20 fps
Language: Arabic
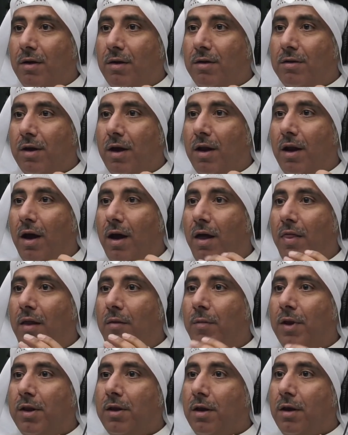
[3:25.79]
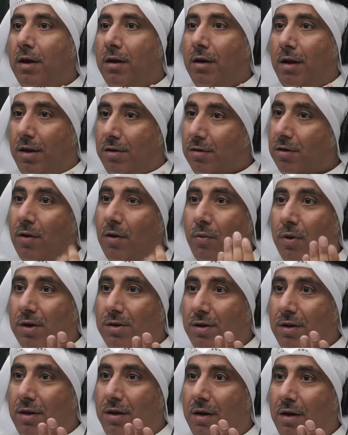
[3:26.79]
صار هذا المدخل اتصور
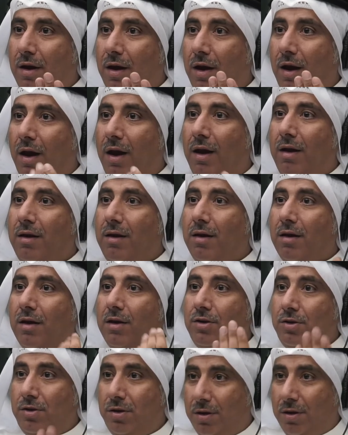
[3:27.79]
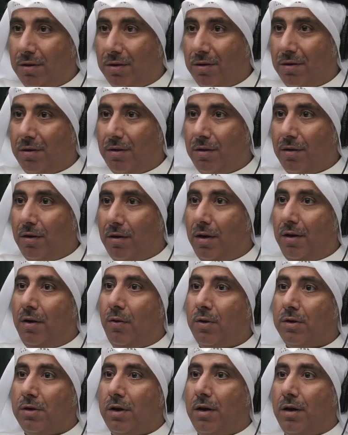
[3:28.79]
كذي حق الشعر لانه
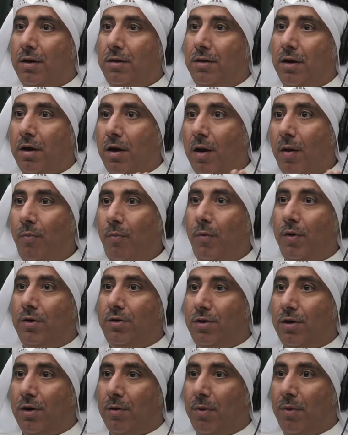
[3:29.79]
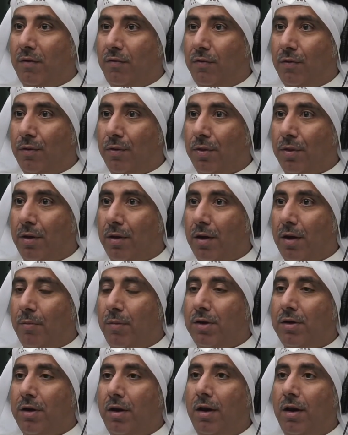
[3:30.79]
هو صار عنده كم من الشعر محفوظ
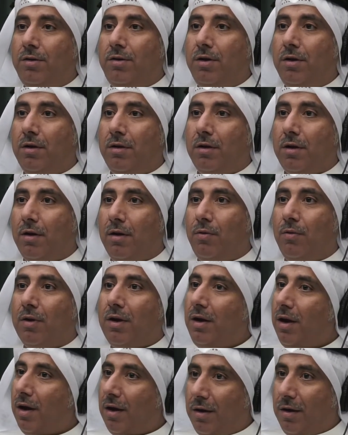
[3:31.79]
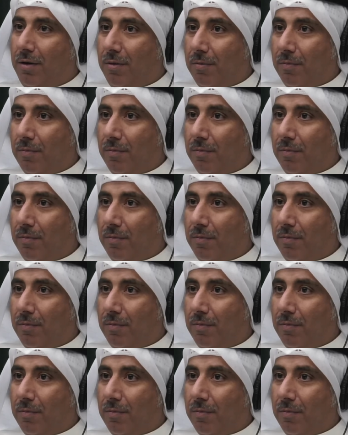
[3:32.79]
بس كله شعر خلينا نقول غنائي